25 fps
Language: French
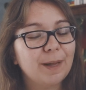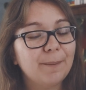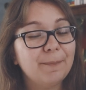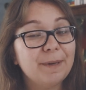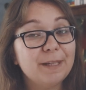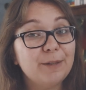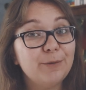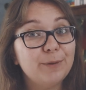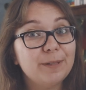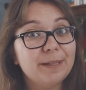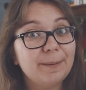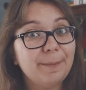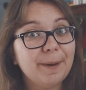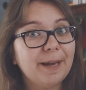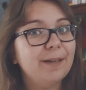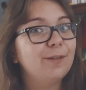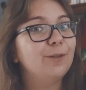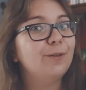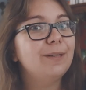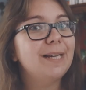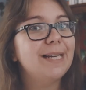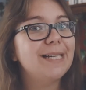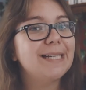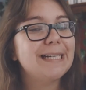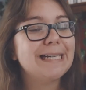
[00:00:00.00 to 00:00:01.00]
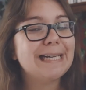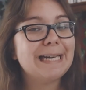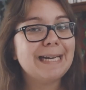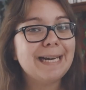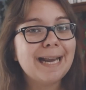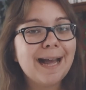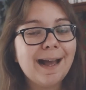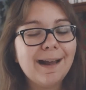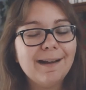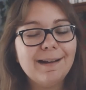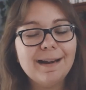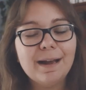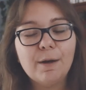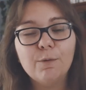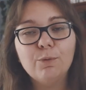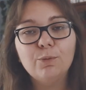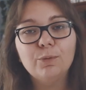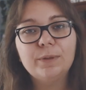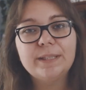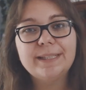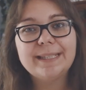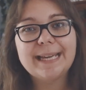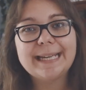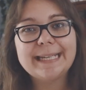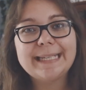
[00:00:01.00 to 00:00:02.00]
bah, ces personnages-là, là où
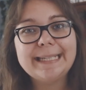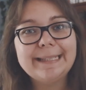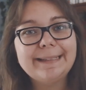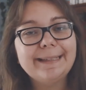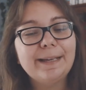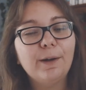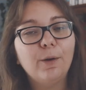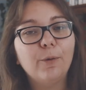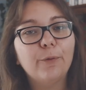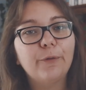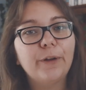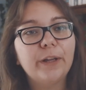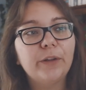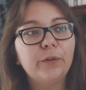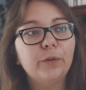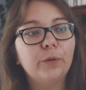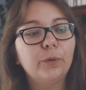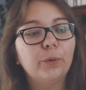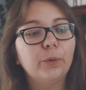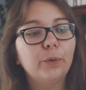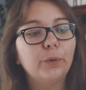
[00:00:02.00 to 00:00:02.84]
on les a quittés en fait